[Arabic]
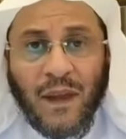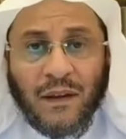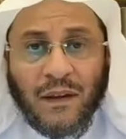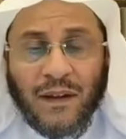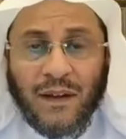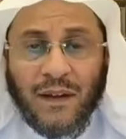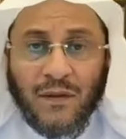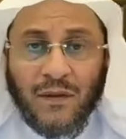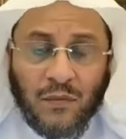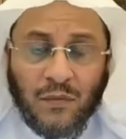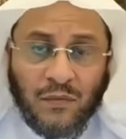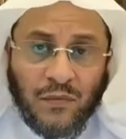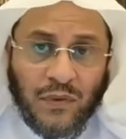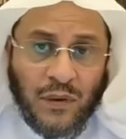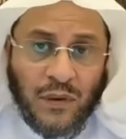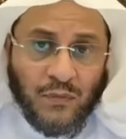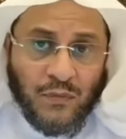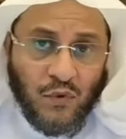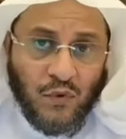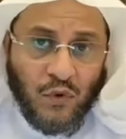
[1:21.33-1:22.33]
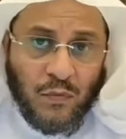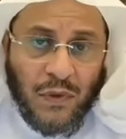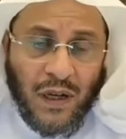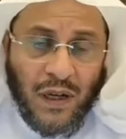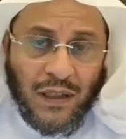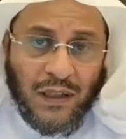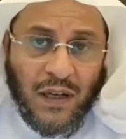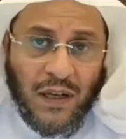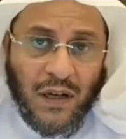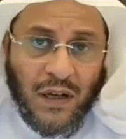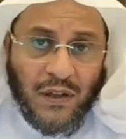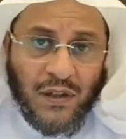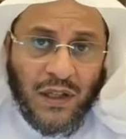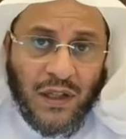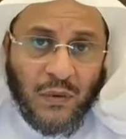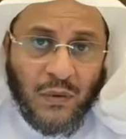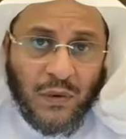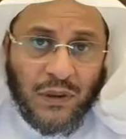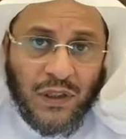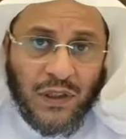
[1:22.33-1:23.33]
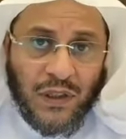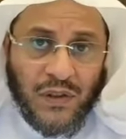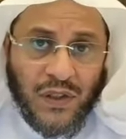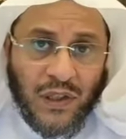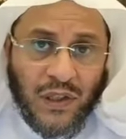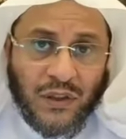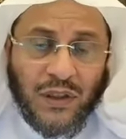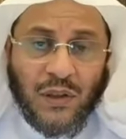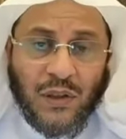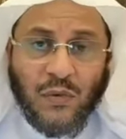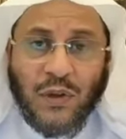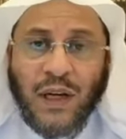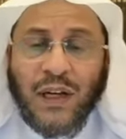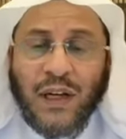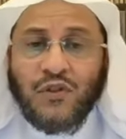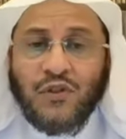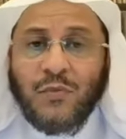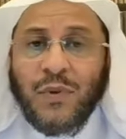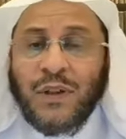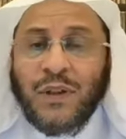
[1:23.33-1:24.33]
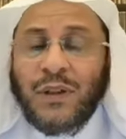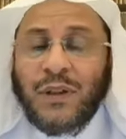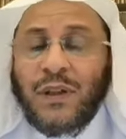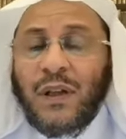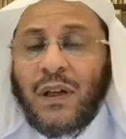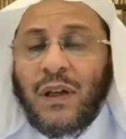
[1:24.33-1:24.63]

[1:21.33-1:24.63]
يحرم نمصهما على الرجال والنساء شعر الحاجبين